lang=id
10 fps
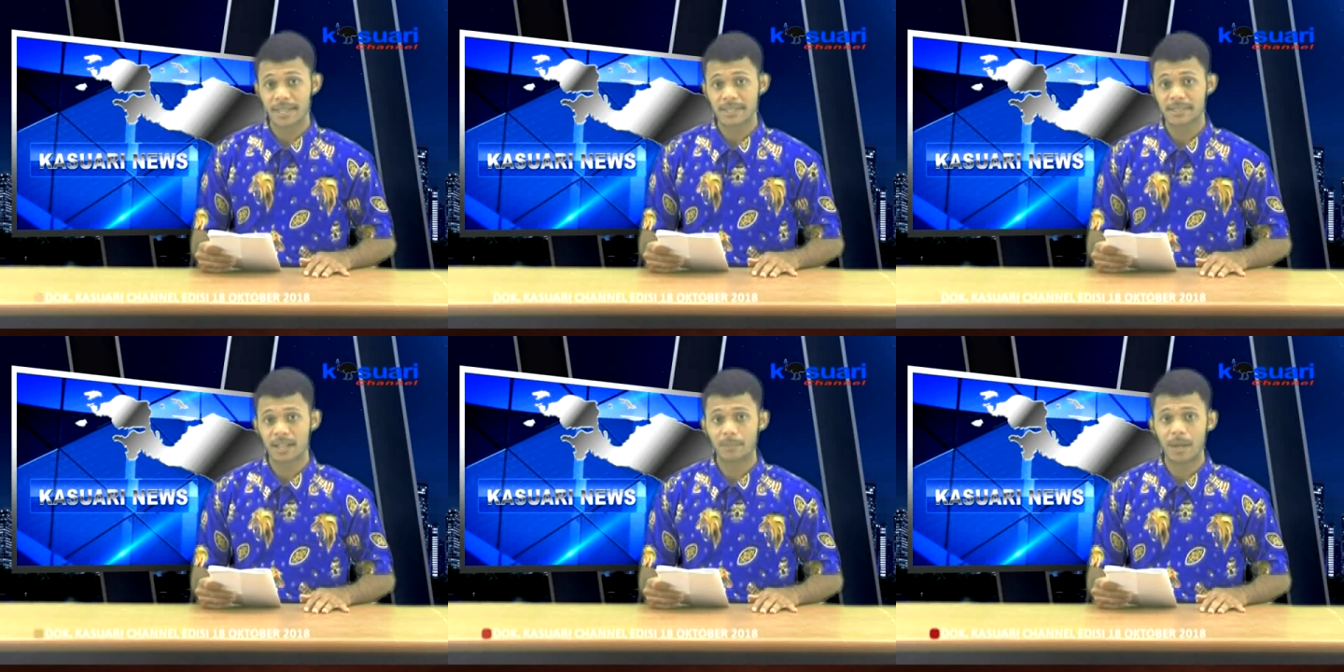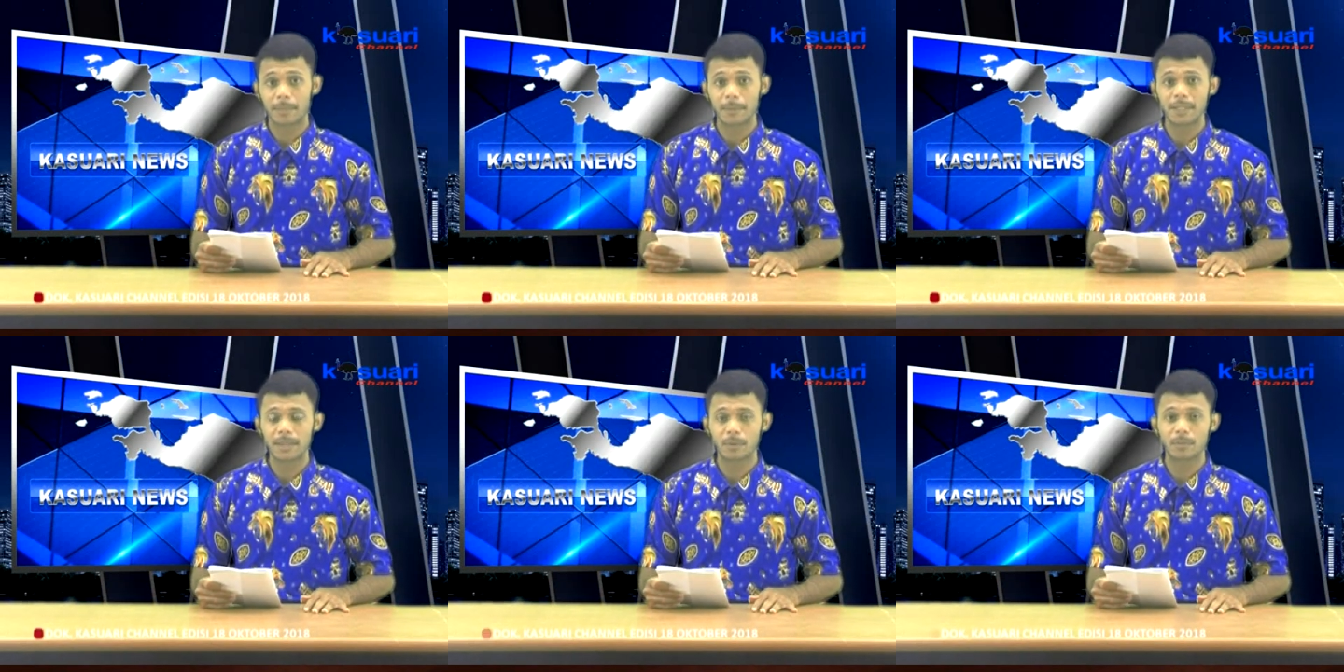daya serap
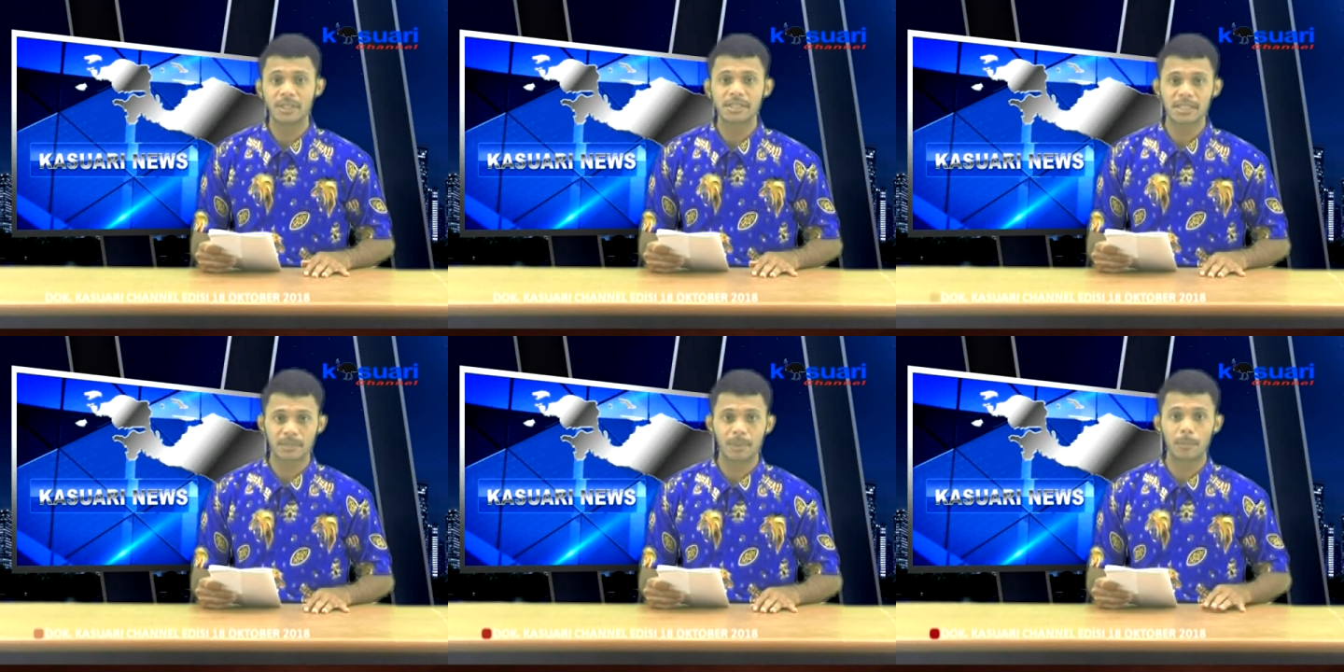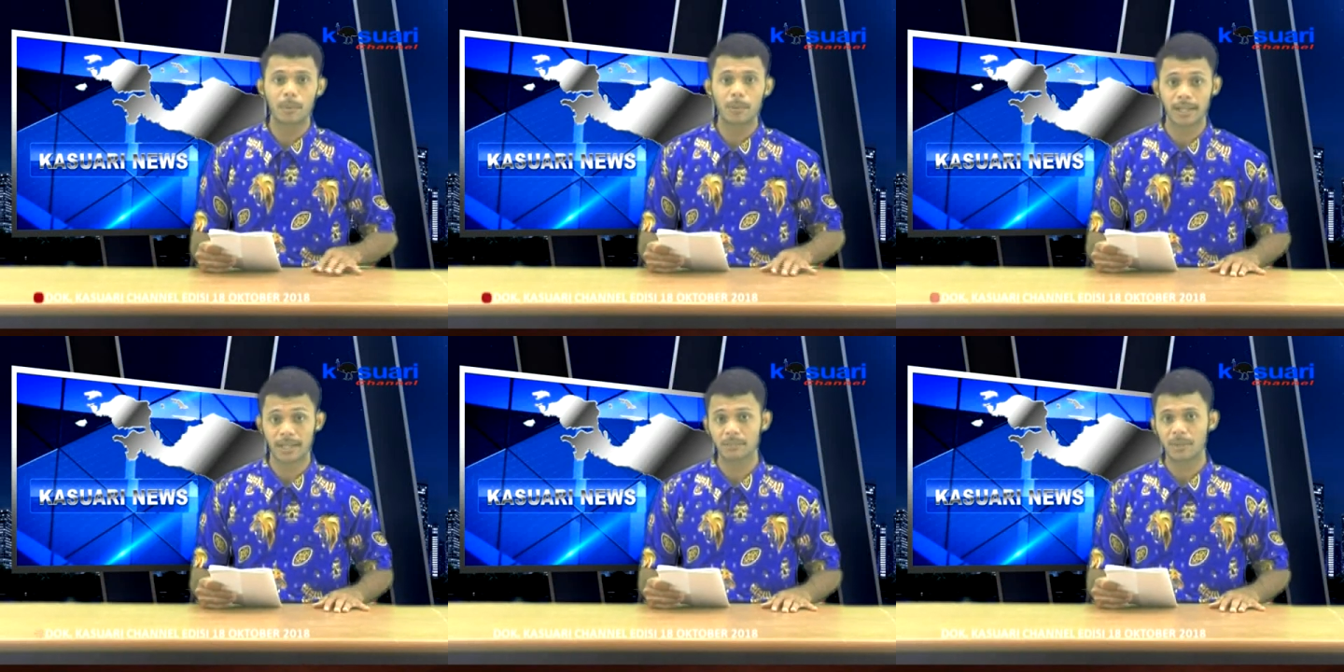APBD Provinsi Papua
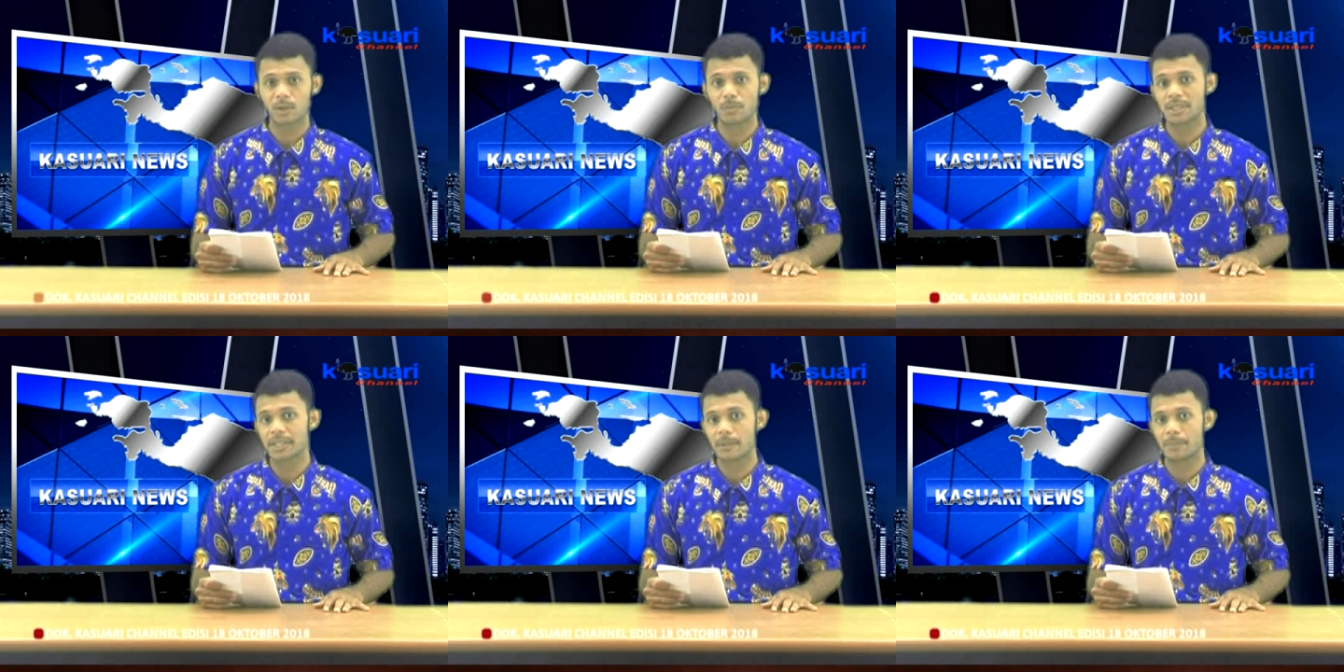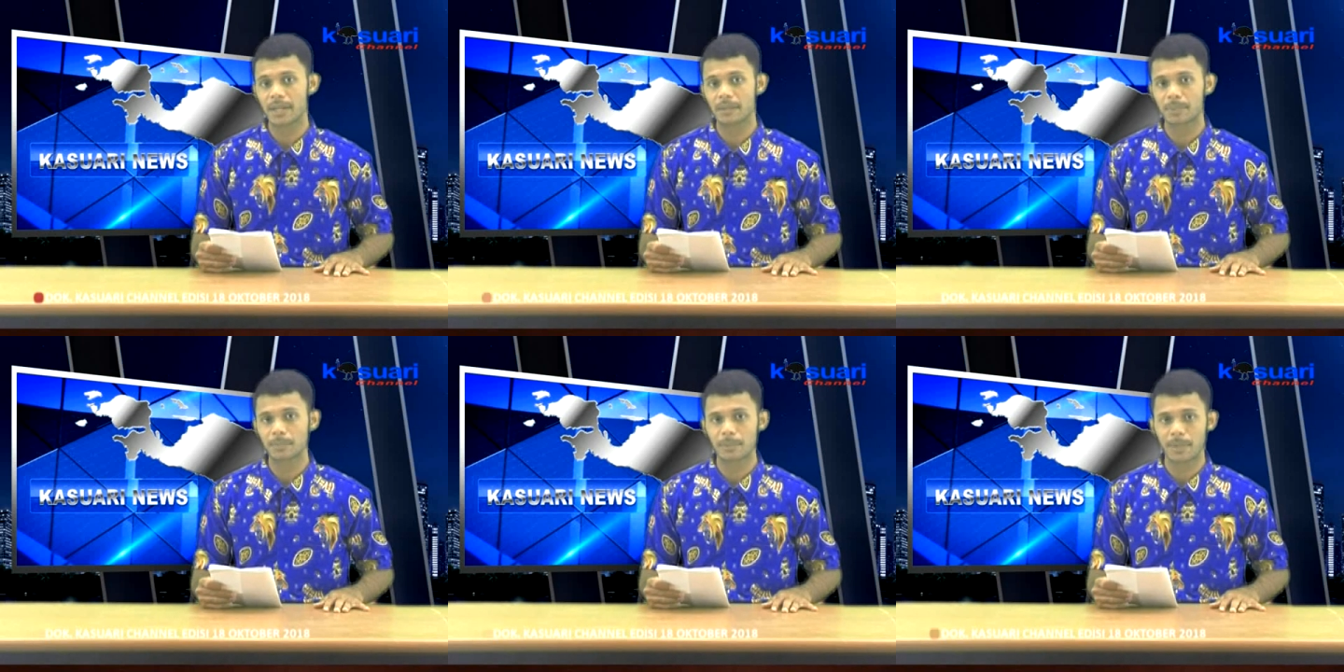Barat baru mencapai 45
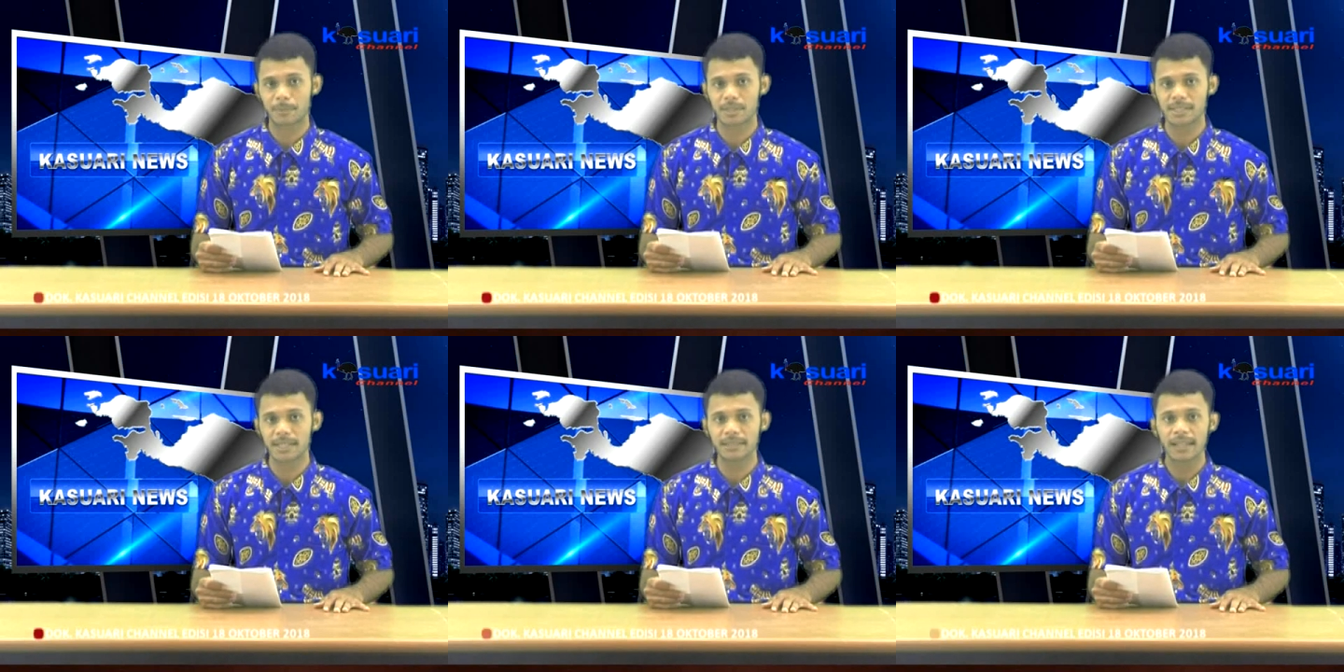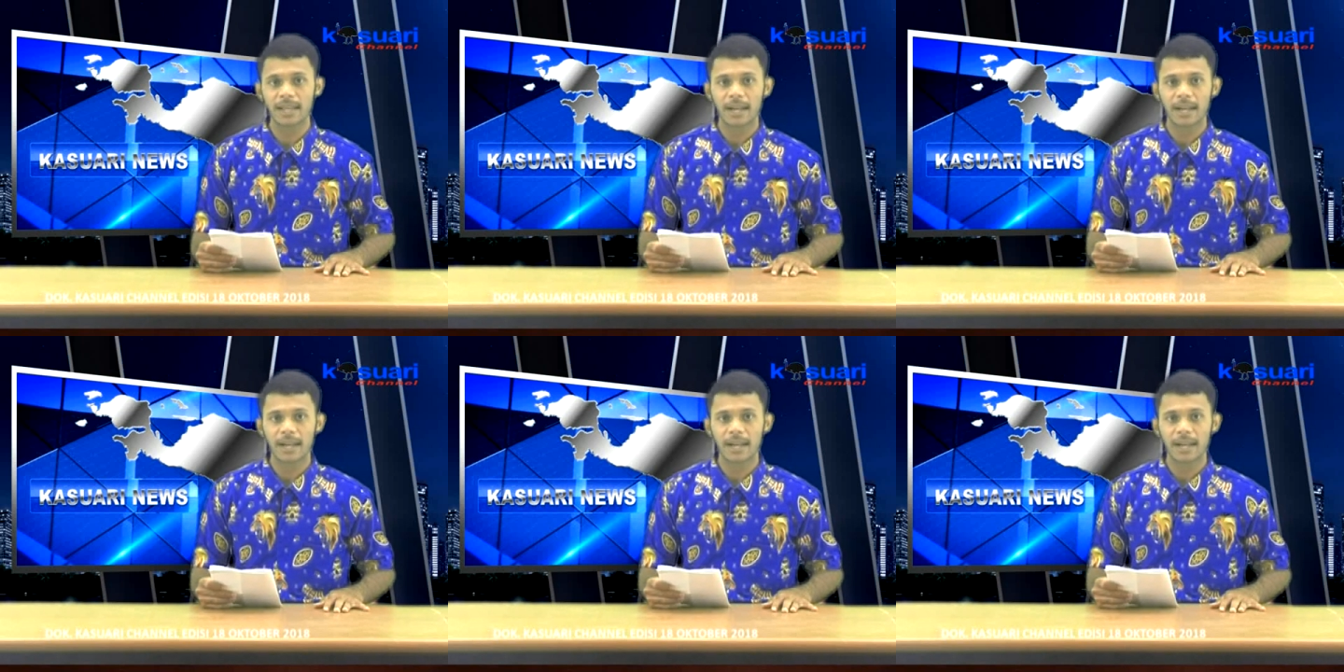persen.